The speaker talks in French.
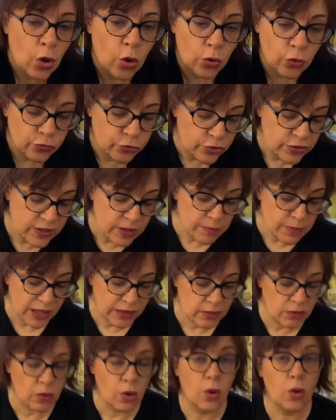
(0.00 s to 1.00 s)
on vous dit
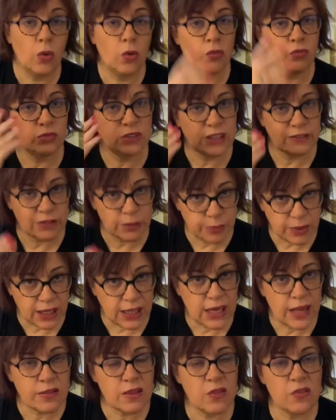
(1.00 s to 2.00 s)
maintenant, vous avez
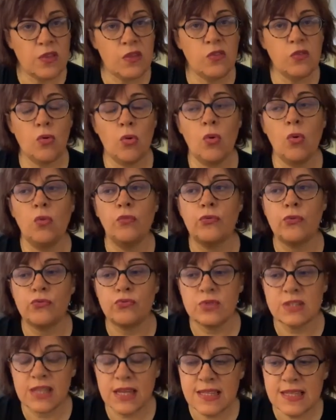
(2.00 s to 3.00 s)
pris la décision, vous
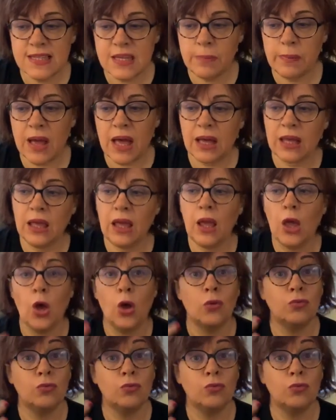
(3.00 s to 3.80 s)
vous êtes séparés,